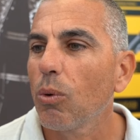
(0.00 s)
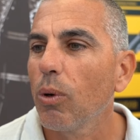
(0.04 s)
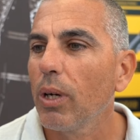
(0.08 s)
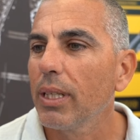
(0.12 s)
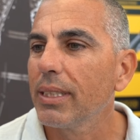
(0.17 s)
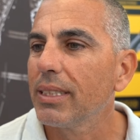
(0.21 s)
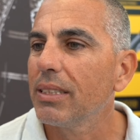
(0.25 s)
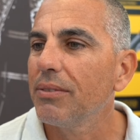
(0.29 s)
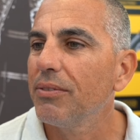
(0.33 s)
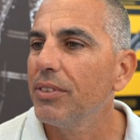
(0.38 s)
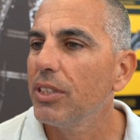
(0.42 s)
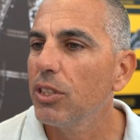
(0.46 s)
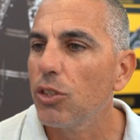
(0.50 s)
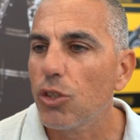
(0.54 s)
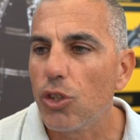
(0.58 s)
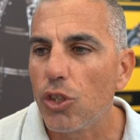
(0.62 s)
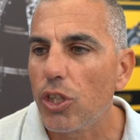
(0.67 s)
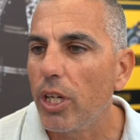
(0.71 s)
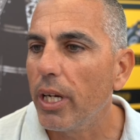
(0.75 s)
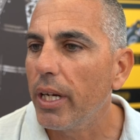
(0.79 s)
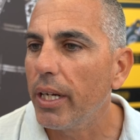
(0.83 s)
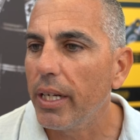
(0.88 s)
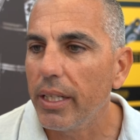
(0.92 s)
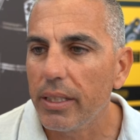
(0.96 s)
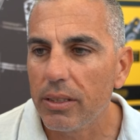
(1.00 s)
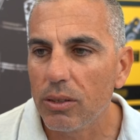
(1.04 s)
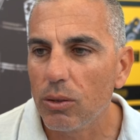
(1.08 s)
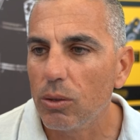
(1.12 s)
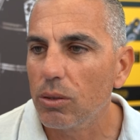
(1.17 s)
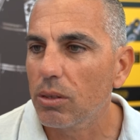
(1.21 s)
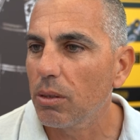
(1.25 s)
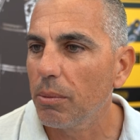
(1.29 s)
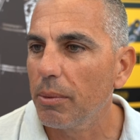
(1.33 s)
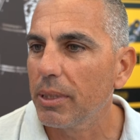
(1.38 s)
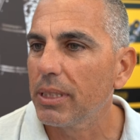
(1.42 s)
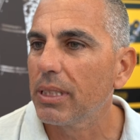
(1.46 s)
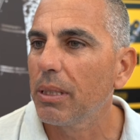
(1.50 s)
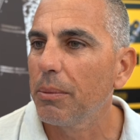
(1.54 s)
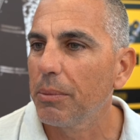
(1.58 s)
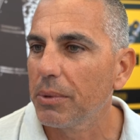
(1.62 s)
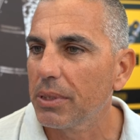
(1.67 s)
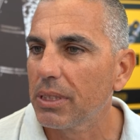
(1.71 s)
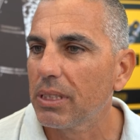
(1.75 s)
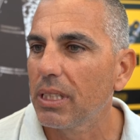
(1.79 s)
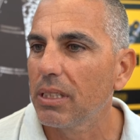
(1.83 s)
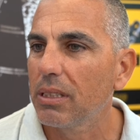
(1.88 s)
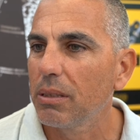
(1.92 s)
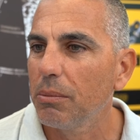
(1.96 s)
quasi vincendo, insomma siamo
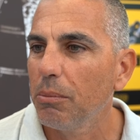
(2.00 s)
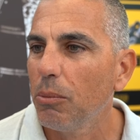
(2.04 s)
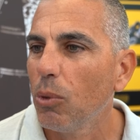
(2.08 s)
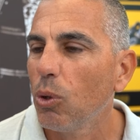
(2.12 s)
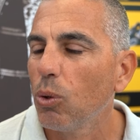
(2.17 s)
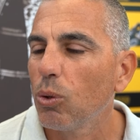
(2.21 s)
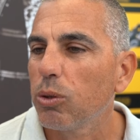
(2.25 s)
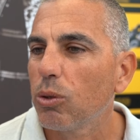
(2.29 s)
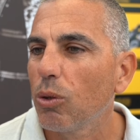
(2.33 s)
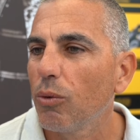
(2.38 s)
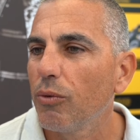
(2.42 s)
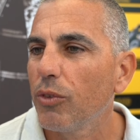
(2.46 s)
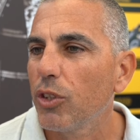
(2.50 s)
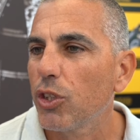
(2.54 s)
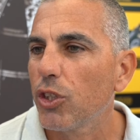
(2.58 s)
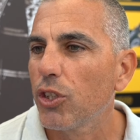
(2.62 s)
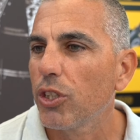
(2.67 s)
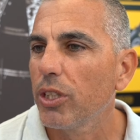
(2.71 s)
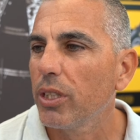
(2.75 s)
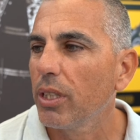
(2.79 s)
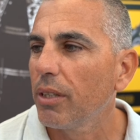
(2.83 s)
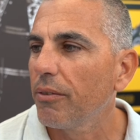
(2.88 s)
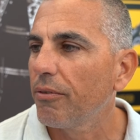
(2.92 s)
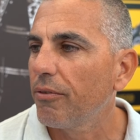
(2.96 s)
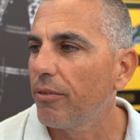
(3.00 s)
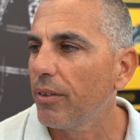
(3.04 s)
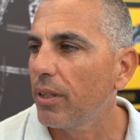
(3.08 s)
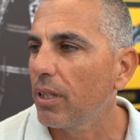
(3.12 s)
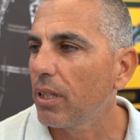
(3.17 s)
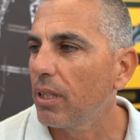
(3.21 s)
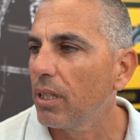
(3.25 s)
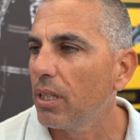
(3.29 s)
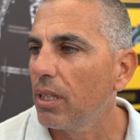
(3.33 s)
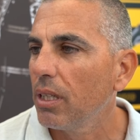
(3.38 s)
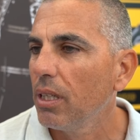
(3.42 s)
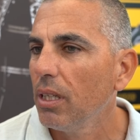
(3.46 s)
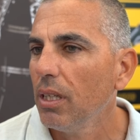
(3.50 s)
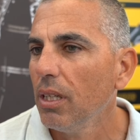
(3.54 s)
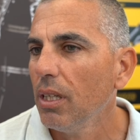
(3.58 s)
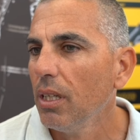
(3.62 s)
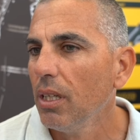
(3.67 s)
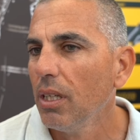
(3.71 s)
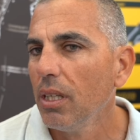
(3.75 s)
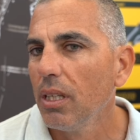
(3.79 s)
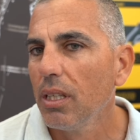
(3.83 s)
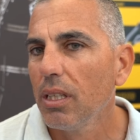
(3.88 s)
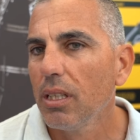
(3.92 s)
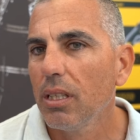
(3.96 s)
stati molto vicini a fare
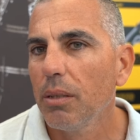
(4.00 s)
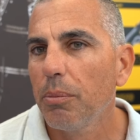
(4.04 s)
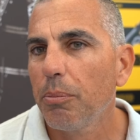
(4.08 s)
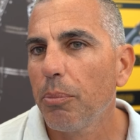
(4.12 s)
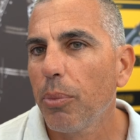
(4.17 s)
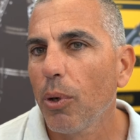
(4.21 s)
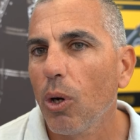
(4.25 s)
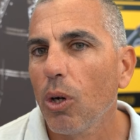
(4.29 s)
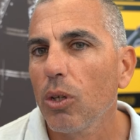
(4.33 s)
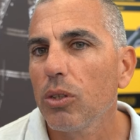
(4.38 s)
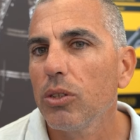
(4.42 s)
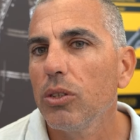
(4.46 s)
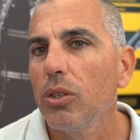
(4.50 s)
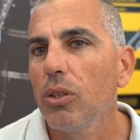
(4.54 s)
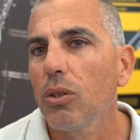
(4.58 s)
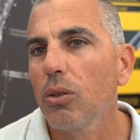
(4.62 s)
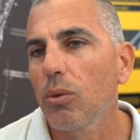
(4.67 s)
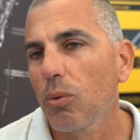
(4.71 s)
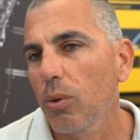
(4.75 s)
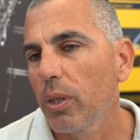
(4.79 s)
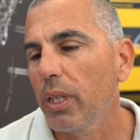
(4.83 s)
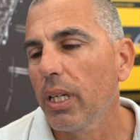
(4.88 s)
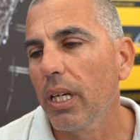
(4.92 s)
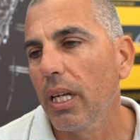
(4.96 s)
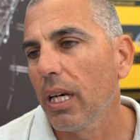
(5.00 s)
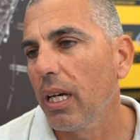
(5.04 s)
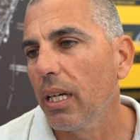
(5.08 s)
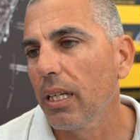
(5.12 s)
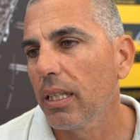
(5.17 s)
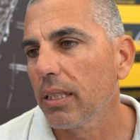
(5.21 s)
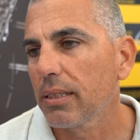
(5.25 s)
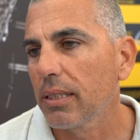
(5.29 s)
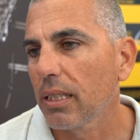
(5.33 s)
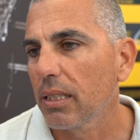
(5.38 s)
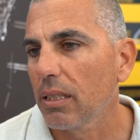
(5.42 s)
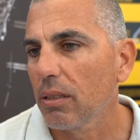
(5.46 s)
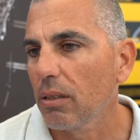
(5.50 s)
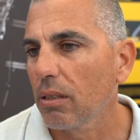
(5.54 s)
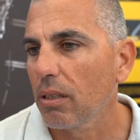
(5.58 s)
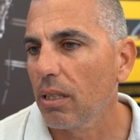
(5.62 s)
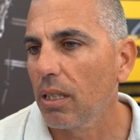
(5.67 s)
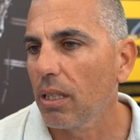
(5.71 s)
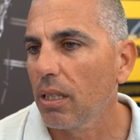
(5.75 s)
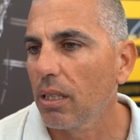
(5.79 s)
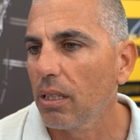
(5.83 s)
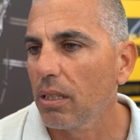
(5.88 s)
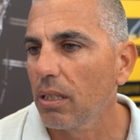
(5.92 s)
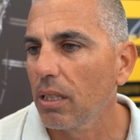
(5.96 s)
il podio, quella è stata
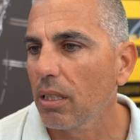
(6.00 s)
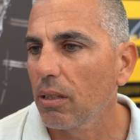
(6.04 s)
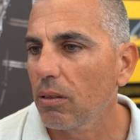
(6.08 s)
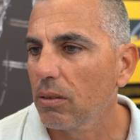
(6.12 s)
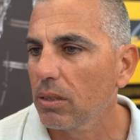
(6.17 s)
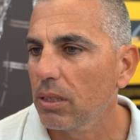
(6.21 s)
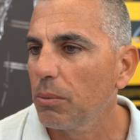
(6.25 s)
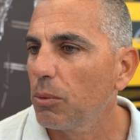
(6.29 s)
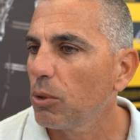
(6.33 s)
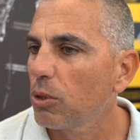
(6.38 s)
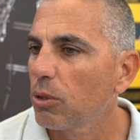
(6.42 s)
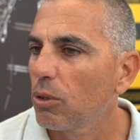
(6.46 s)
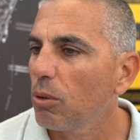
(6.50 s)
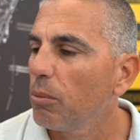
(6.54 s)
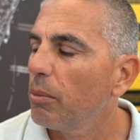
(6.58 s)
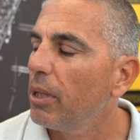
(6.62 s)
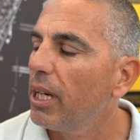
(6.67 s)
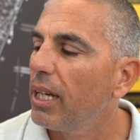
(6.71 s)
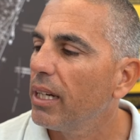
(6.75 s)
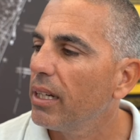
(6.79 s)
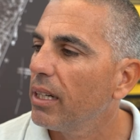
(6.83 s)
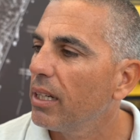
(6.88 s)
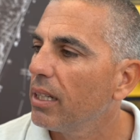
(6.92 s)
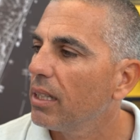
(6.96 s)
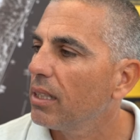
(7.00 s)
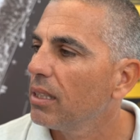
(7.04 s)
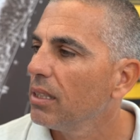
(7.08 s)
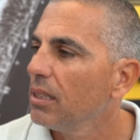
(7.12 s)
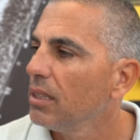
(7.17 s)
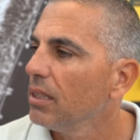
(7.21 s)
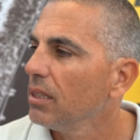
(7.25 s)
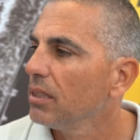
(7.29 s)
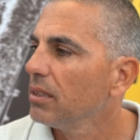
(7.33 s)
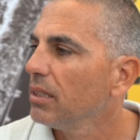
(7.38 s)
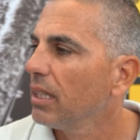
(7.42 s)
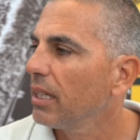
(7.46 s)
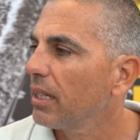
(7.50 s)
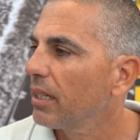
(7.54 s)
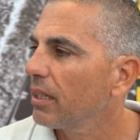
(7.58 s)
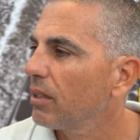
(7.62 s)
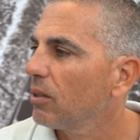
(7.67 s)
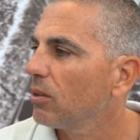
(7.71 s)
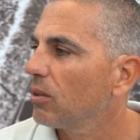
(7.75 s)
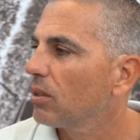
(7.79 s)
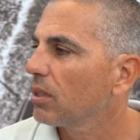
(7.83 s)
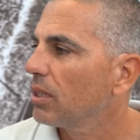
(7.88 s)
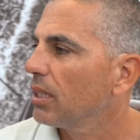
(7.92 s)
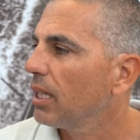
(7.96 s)
una, una cosa molto bella da
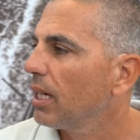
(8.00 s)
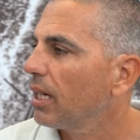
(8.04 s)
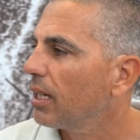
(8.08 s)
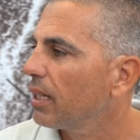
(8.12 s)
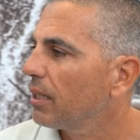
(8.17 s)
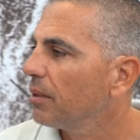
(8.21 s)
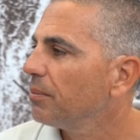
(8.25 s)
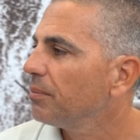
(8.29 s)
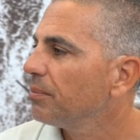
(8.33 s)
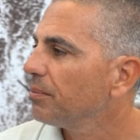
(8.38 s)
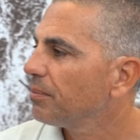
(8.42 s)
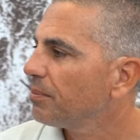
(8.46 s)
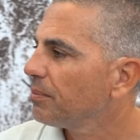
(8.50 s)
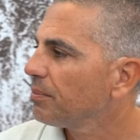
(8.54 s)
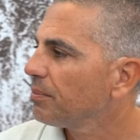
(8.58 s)
ricordare.